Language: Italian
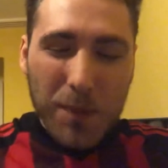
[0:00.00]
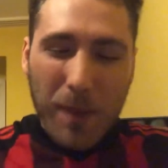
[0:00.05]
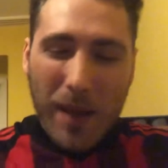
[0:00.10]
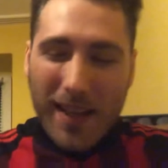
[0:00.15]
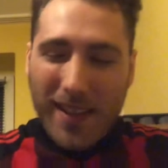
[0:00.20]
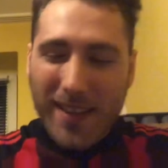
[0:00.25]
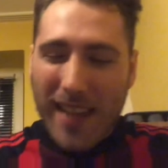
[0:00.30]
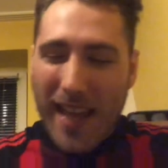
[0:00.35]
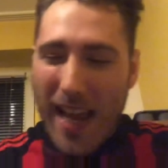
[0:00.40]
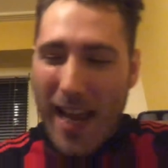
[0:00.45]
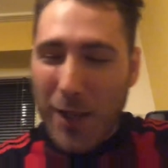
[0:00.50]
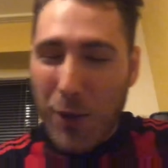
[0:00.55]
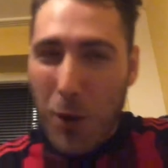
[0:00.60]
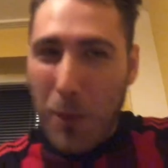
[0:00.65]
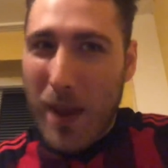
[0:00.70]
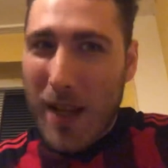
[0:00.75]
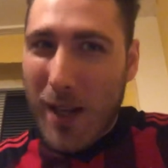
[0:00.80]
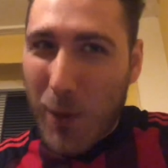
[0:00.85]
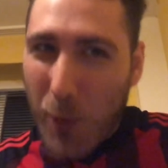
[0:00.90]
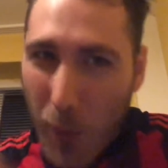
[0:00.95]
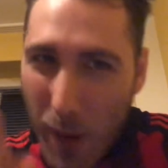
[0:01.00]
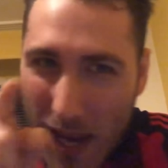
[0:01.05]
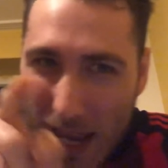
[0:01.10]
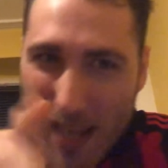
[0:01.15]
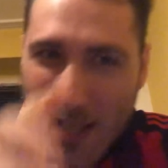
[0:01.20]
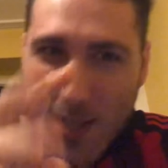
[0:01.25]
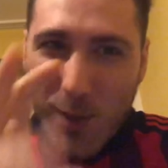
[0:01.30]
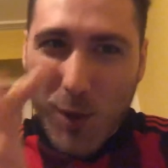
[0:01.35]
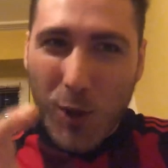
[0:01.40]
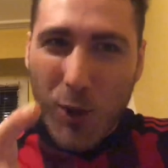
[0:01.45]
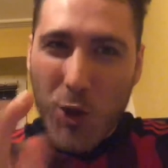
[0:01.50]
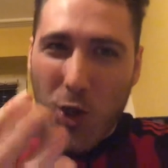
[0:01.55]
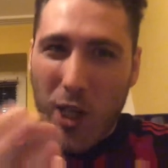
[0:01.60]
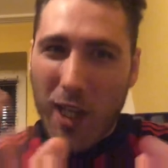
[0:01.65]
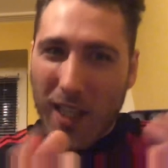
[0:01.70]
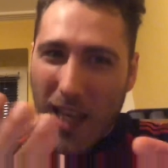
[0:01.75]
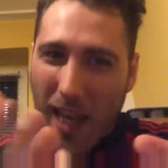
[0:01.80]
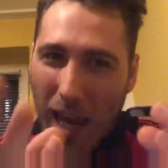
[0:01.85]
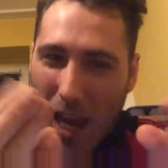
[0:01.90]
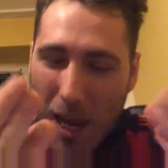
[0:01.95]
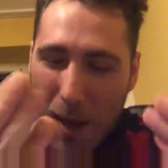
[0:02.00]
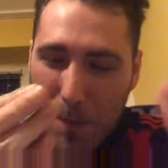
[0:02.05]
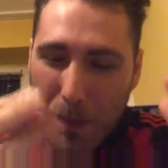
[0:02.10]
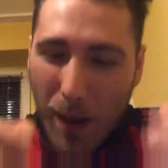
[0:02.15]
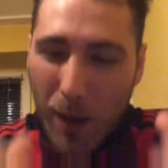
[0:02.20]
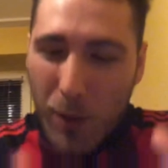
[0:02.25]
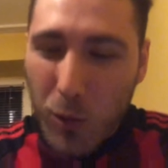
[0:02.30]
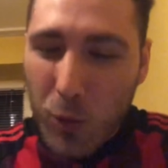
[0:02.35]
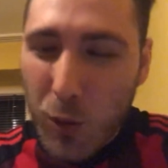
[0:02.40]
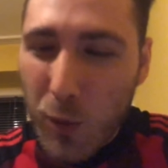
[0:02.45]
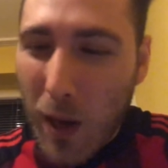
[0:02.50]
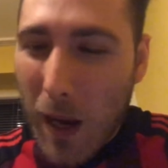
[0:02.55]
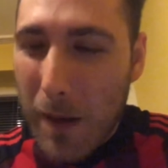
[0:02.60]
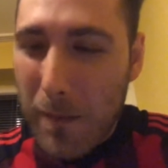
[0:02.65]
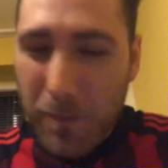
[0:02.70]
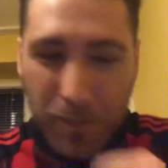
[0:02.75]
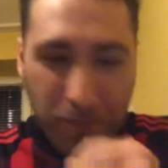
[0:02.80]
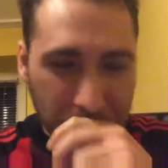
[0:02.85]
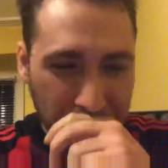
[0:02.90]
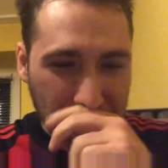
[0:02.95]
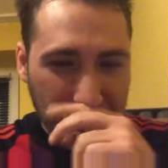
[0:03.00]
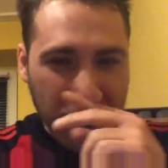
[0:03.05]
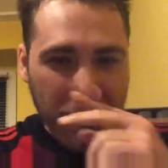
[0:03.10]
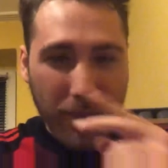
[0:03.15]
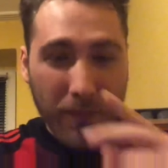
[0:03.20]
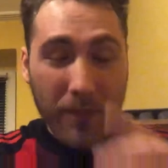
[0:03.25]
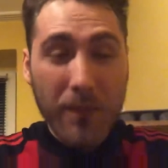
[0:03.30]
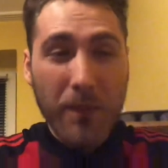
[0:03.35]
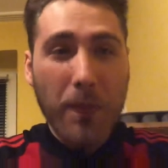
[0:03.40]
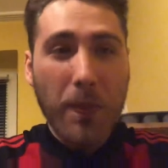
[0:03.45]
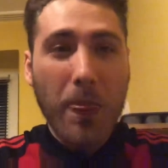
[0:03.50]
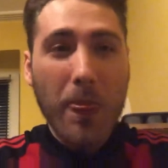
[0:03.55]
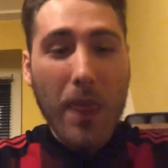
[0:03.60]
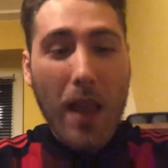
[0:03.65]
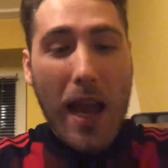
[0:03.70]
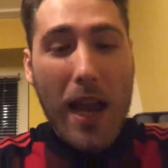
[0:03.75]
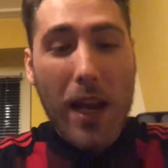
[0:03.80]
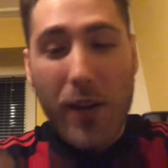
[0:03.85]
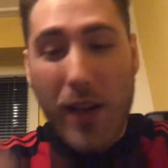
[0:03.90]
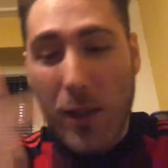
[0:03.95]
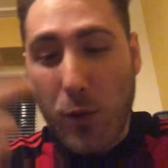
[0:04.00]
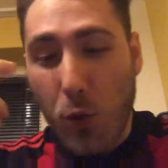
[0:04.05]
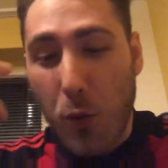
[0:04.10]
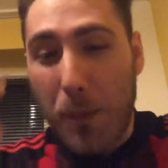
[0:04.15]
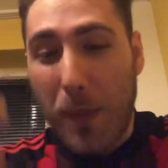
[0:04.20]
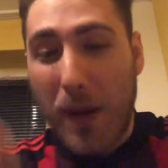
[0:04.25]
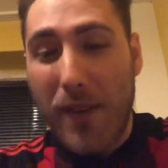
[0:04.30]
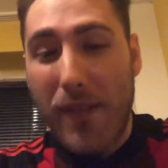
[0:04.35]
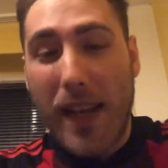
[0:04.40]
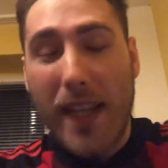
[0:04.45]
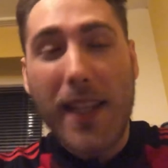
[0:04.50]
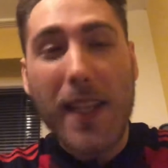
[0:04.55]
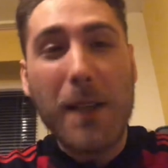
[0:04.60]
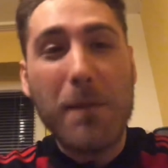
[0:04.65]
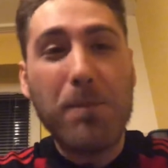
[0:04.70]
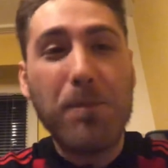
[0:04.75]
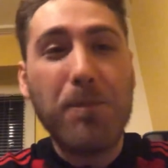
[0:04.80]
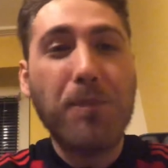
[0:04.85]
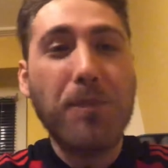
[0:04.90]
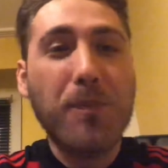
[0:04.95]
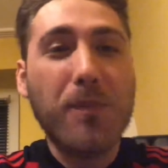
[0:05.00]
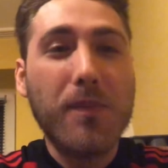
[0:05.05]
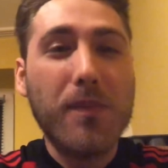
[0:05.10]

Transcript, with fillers: smerdato per questo, ci ti hai paura. Allora, tu prevedi...